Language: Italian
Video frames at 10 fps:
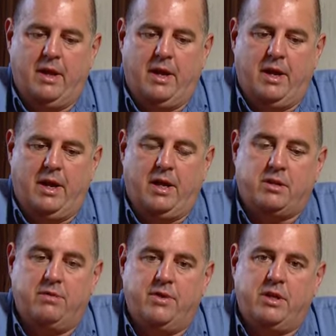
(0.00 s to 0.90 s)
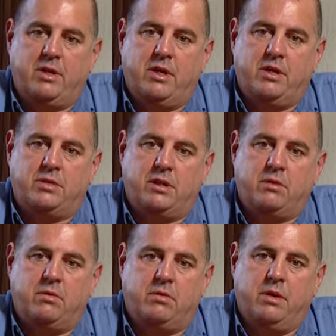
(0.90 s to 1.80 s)
E l'altro invece è
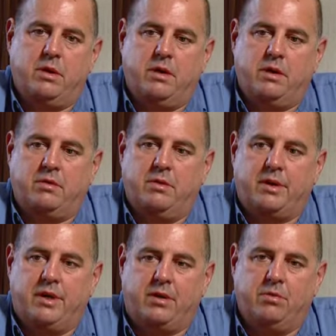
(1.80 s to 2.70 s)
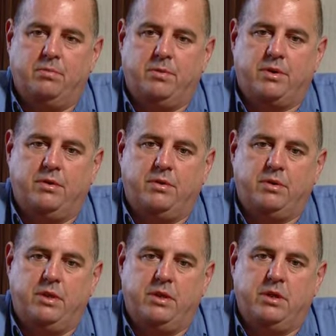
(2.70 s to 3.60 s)
stato quel, quel recupero
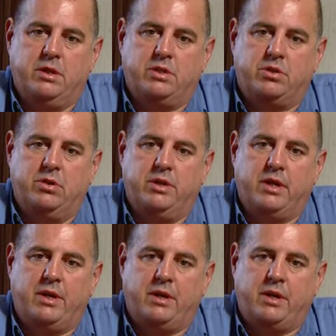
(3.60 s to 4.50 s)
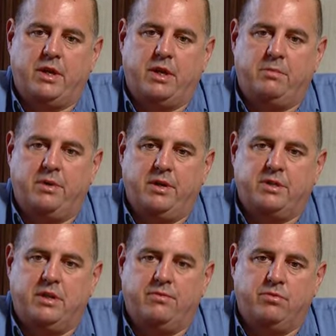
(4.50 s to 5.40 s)
di eh, solidarietà che il
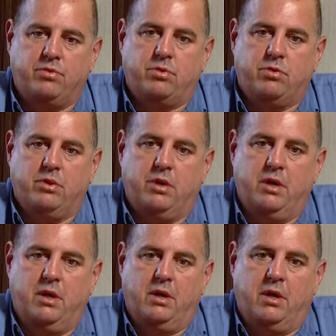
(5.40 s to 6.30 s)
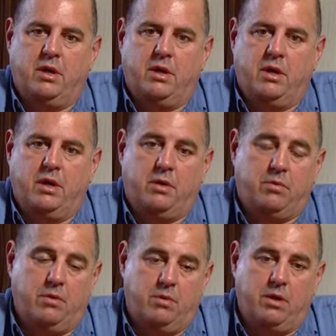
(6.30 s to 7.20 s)
paese ha avuto in, in,
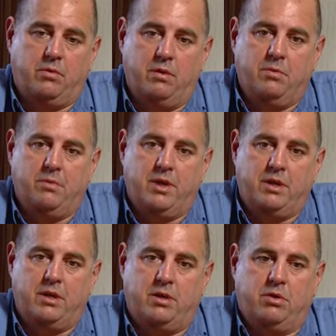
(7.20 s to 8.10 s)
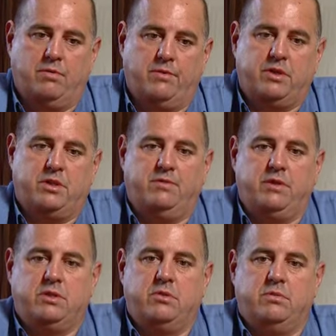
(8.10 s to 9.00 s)
que, in, quei, momenti dove si è
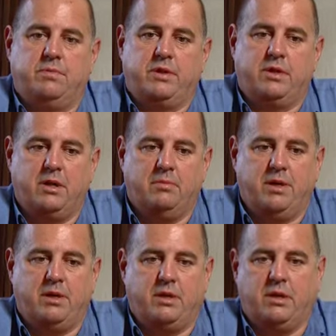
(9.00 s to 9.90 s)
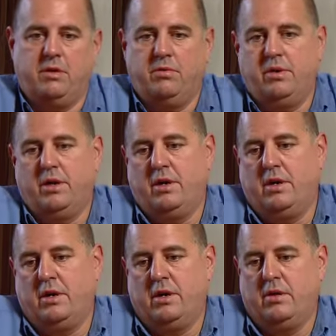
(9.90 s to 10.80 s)
visto praticamente
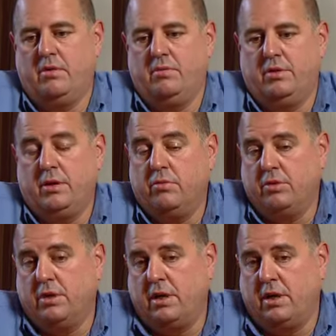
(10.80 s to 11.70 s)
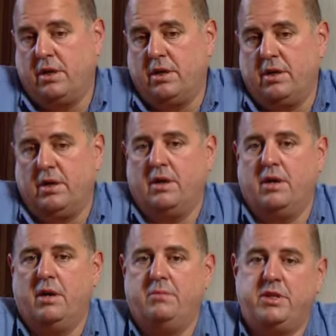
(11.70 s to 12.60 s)
una, un, una
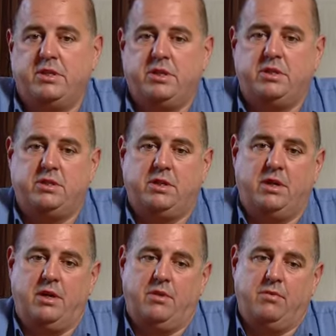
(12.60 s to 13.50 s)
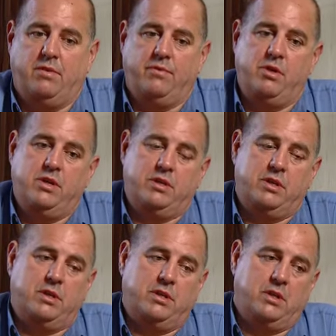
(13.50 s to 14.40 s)
amicizia e una voglia
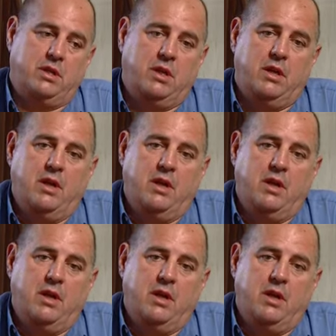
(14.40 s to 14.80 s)
di, di